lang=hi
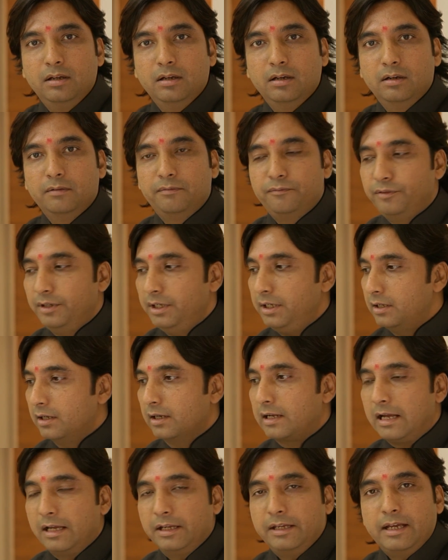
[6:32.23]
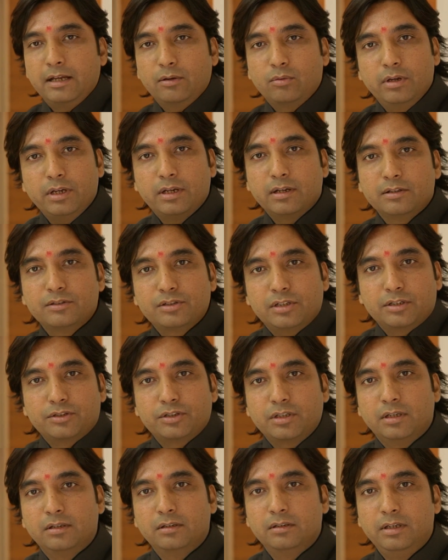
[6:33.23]
फ्री रखा गया है कोई
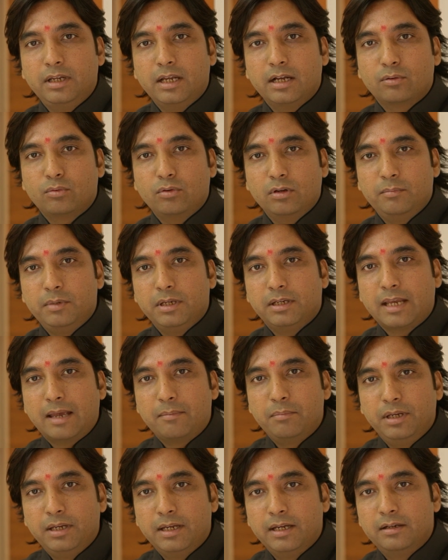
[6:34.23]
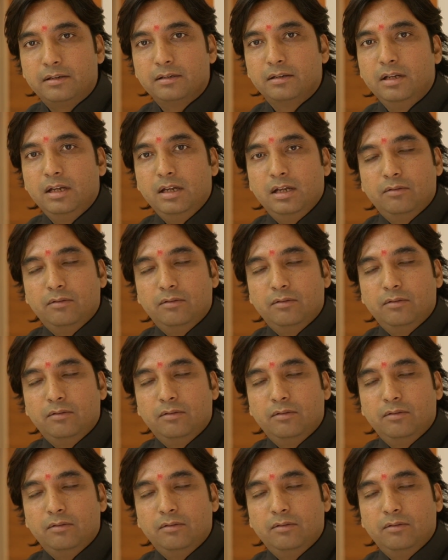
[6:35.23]
कंस्ट्रक्शन या कोई भी कैबिनेट